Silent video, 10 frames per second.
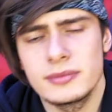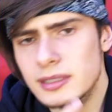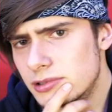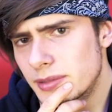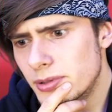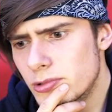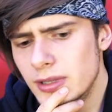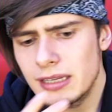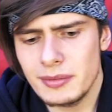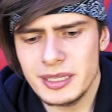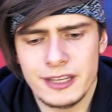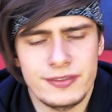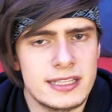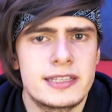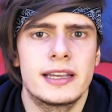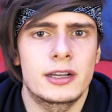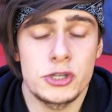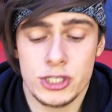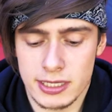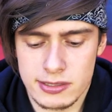sumie, która pochłonęła mi najwięcej
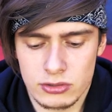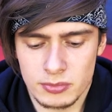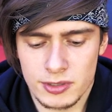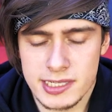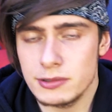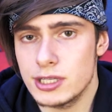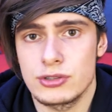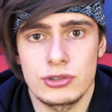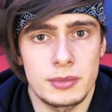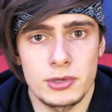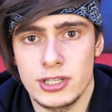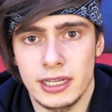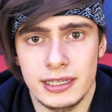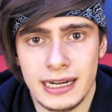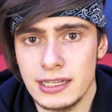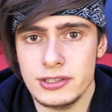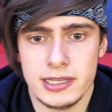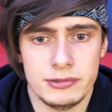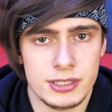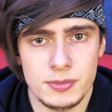jakoś czasu, bo cały czas tutaj można grać,
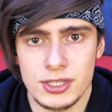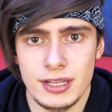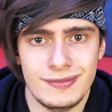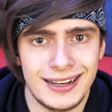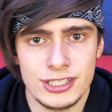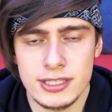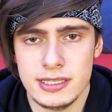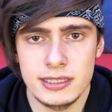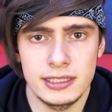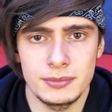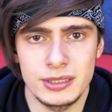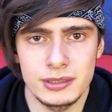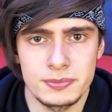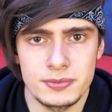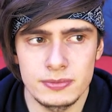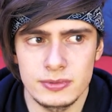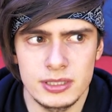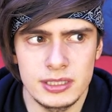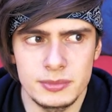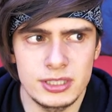cały czas można walczyć z innymi, z
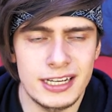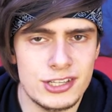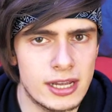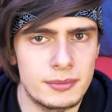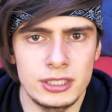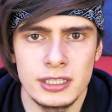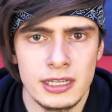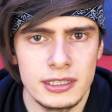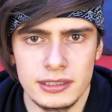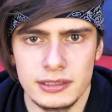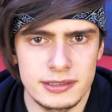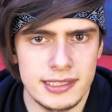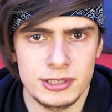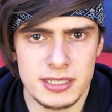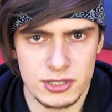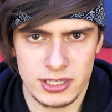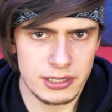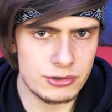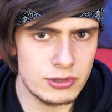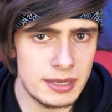innymi graczami, yy, cały czas można
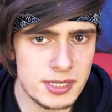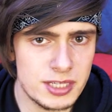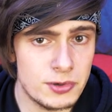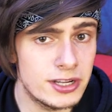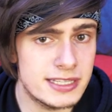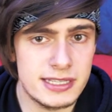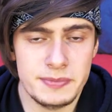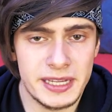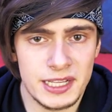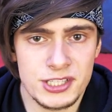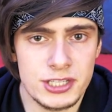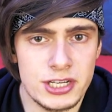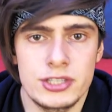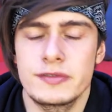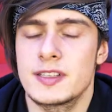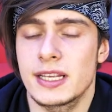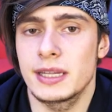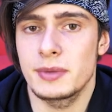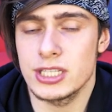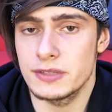jakoś ulepszać pojazd, zmieniać te rzeczy, więc jak
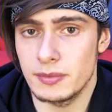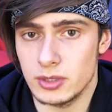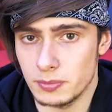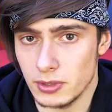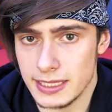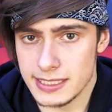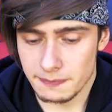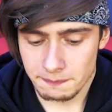najbardziej Wam to polecam.